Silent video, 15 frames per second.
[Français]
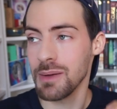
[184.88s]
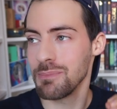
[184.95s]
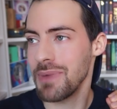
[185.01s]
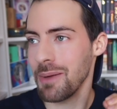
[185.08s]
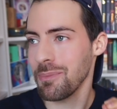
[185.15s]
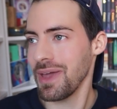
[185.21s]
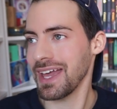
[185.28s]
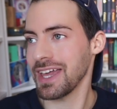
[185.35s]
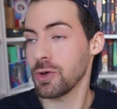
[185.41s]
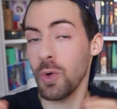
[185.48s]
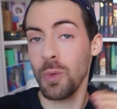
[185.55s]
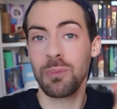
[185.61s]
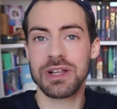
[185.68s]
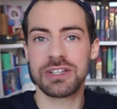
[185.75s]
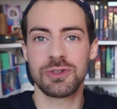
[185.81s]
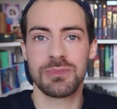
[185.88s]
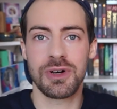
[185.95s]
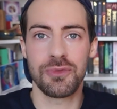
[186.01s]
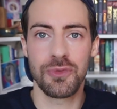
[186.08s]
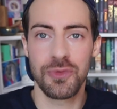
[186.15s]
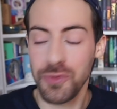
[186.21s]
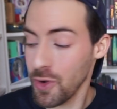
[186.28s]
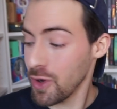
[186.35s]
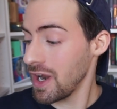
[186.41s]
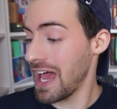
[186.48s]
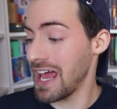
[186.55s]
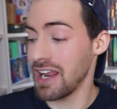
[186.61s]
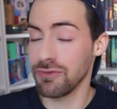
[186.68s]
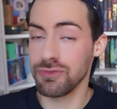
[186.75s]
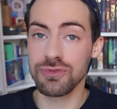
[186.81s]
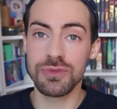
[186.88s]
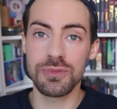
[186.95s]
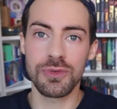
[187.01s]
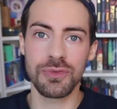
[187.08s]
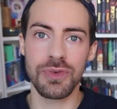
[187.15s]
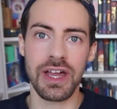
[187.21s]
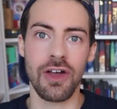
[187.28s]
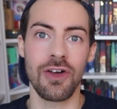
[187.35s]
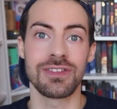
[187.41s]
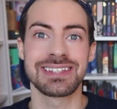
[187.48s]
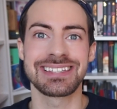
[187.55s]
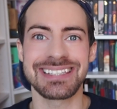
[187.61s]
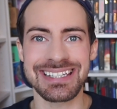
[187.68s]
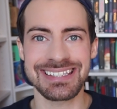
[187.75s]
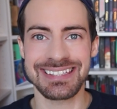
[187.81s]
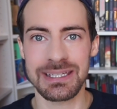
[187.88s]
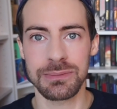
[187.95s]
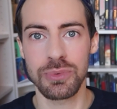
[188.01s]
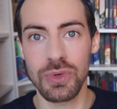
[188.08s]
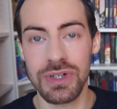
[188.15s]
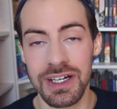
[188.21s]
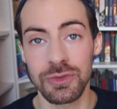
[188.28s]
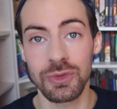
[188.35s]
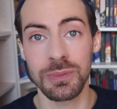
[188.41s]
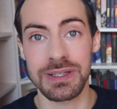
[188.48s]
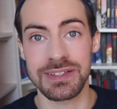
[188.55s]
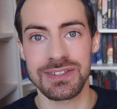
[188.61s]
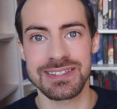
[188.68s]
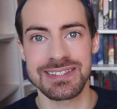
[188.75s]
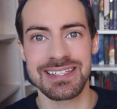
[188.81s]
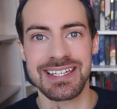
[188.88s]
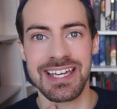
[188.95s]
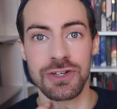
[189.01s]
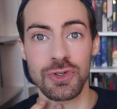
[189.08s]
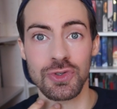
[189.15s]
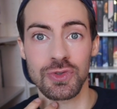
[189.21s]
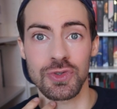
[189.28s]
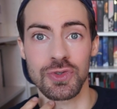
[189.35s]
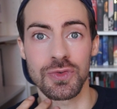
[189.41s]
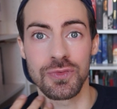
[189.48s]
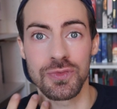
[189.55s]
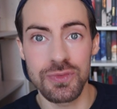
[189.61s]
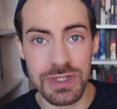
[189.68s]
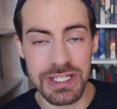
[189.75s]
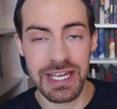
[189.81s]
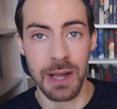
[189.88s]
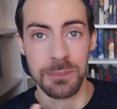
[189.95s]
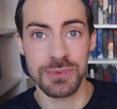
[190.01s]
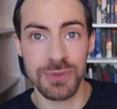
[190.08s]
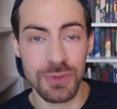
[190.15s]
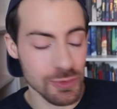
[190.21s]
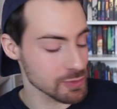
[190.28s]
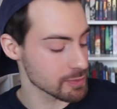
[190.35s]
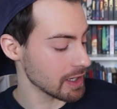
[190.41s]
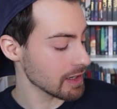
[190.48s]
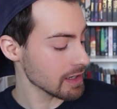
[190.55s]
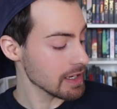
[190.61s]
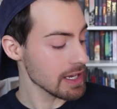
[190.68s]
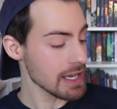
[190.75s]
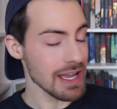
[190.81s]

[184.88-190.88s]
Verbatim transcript: ma mère est complètement folle. Elle a voulu me faire un très très beau cadeau parce que c'était quelque chose que je voulais absolument.